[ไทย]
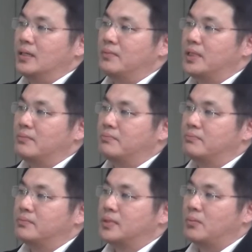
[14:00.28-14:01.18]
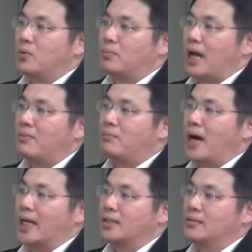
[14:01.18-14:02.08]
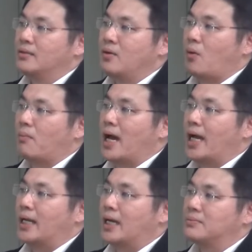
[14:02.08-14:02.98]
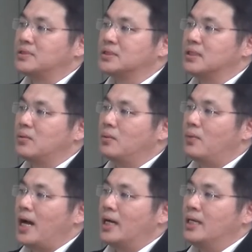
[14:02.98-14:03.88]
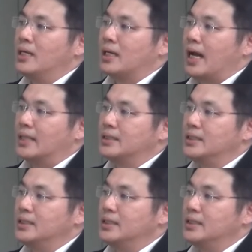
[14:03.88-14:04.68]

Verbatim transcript: มีระบบการบำบัดออกมานะครับซึ่งเขาพบว่าการที่